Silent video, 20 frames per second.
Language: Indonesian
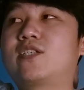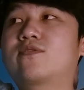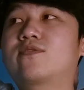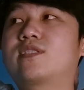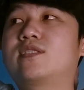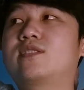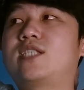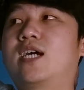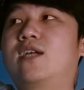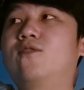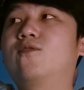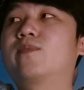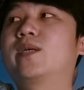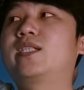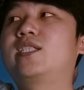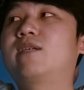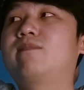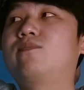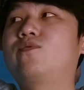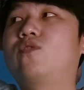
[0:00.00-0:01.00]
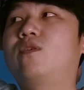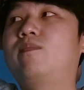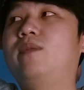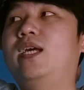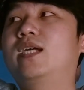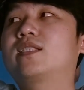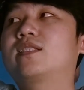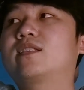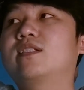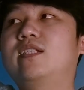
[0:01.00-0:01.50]
besok jangan lupa jam
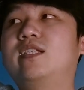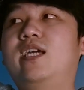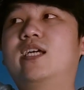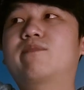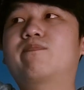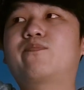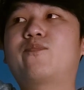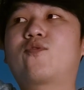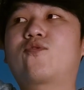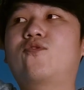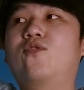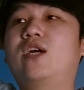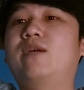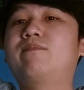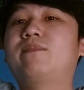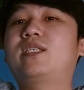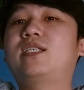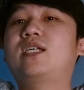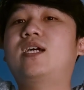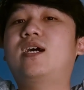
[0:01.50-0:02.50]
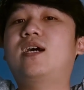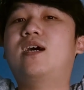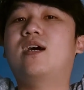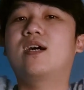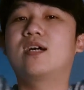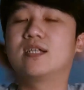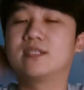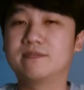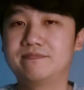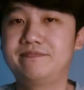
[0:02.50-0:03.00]
12 lihat Poco
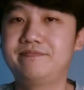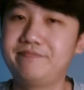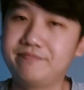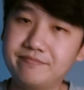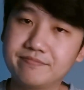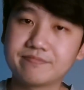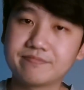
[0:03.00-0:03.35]
M3.